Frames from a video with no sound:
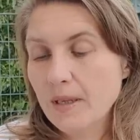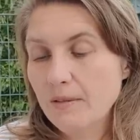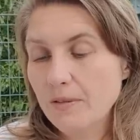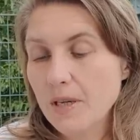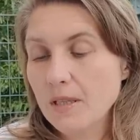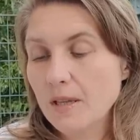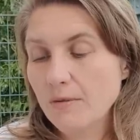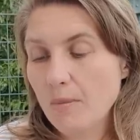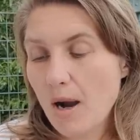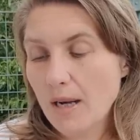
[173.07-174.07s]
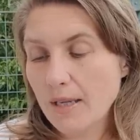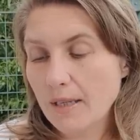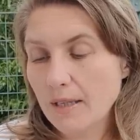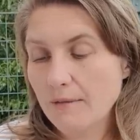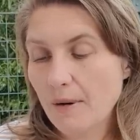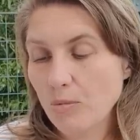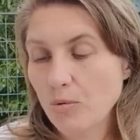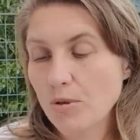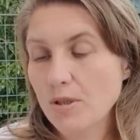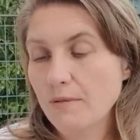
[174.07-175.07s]
Верный в мале и во
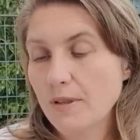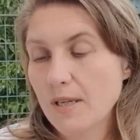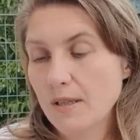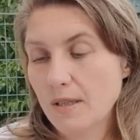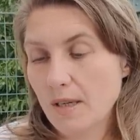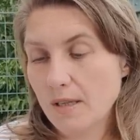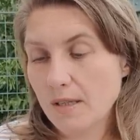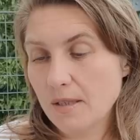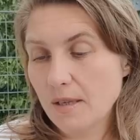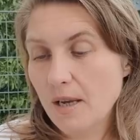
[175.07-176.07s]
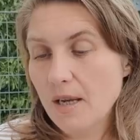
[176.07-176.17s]
мнозе верен есть,